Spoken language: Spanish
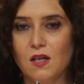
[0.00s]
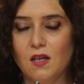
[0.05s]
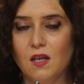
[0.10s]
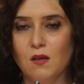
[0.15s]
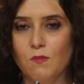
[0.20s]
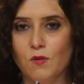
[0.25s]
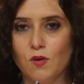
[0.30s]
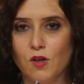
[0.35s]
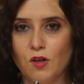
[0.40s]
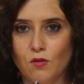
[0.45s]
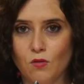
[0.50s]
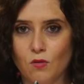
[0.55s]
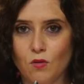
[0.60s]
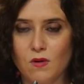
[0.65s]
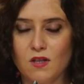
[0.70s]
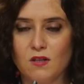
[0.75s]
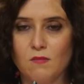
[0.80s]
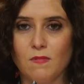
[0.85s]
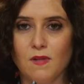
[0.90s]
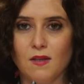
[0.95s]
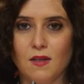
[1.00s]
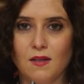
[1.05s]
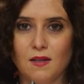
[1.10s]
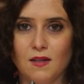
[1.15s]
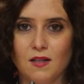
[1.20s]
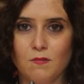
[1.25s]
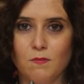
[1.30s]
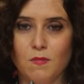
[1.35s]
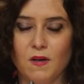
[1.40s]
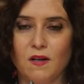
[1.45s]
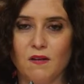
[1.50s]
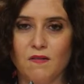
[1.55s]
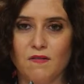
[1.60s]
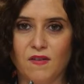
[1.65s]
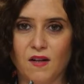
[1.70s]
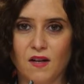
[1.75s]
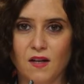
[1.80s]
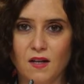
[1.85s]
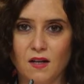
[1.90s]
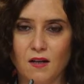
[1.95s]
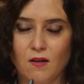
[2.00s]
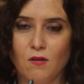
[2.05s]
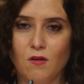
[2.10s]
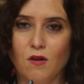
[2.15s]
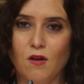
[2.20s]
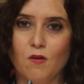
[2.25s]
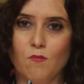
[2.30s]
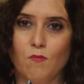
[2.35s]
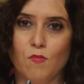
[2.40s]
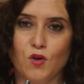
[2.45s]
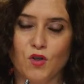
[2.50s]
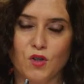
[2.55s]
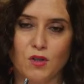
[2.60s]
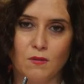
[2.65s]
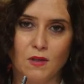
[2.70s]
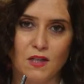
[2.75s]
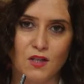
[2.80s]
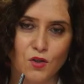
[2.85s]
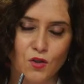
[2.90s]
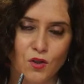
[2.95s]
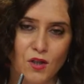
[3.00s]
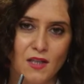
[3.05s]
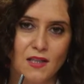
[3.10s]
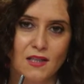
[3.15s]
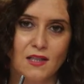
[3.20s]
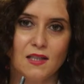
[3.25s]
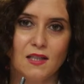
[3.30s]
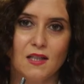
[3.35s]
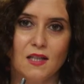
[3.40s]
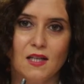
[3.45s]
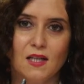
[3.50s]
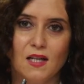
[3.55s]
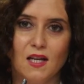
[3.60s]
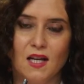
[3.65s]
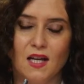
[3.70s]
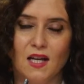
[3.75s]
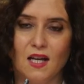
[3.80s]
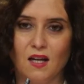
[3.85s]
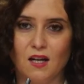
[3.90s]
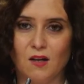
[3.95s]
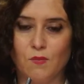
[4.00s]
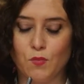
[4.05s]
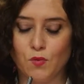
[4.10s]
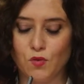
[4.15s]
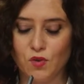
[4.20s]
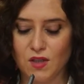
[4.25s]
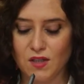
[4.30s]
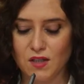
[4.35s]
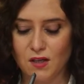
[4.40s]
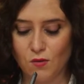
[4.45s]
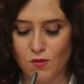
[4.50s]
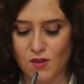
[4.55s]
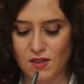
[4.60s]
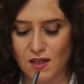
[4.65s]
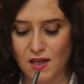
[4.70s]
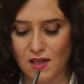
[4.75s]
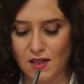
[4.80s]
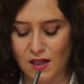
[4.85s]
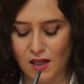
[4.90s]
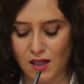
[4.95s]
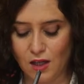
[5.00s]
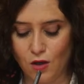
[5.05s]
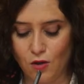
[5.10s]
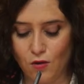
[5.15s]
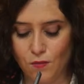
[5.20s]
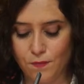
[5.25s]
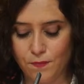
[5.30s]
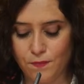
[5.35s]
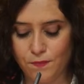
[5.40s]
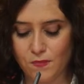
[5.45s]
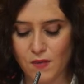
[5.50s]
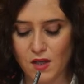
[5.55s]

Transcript: y poniendo nuevas medidas para frenar posibles olas y repuntes en nuestra región.